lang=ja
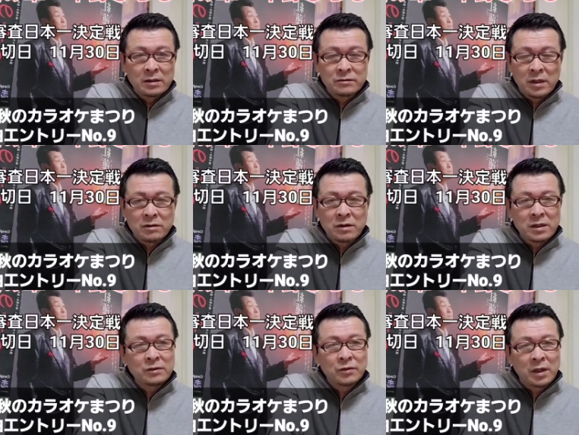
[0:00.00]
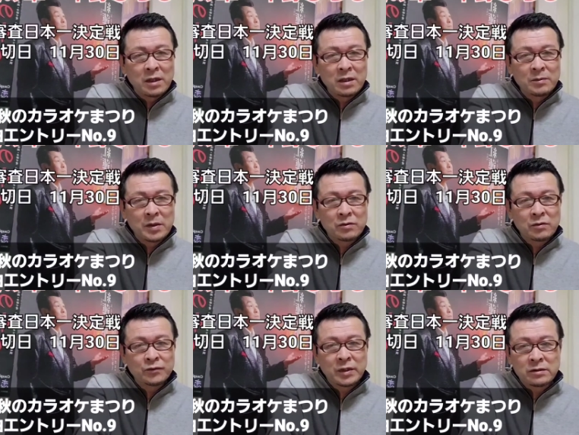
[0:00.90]
グレンの花のね、
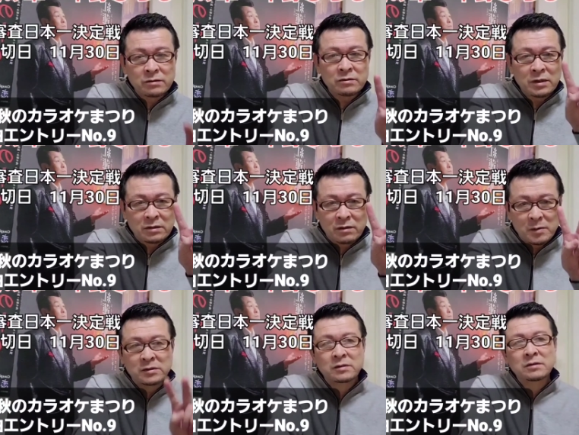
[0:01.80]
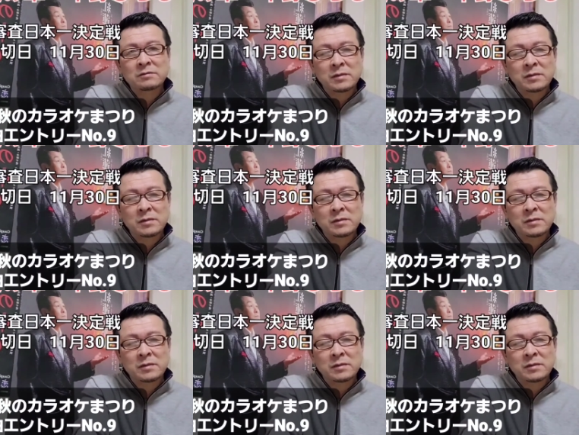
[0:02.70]
イベントを2つやっております。